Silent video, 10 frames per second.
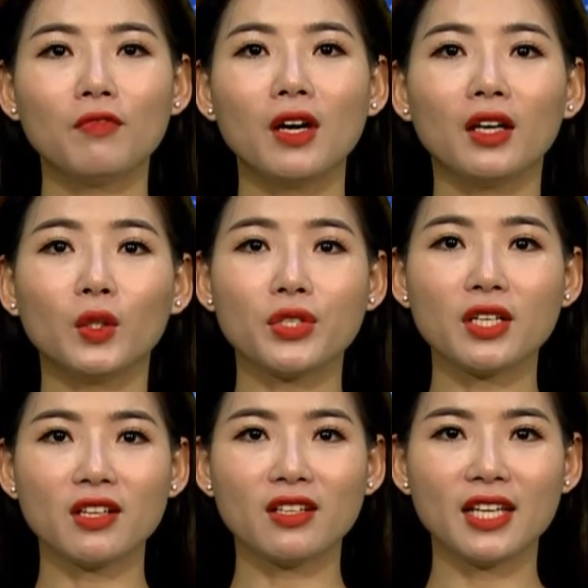vừa tổ
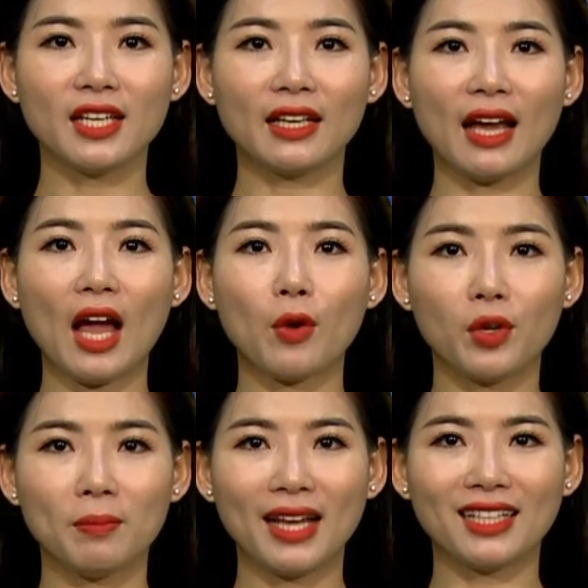chức chương trình
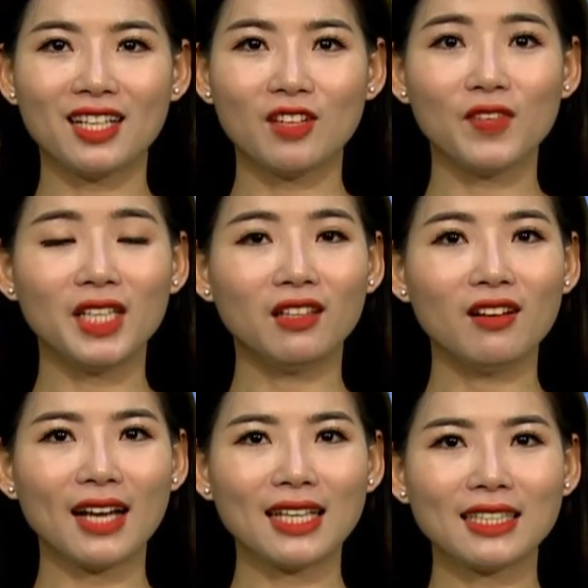Agribank vì
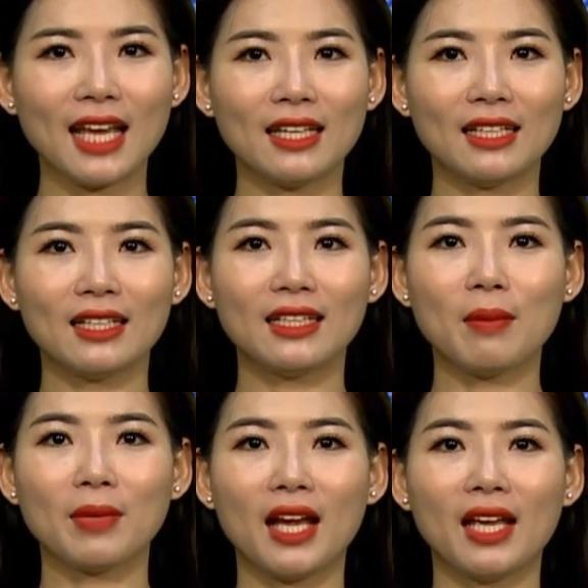tương lai xanh, thêm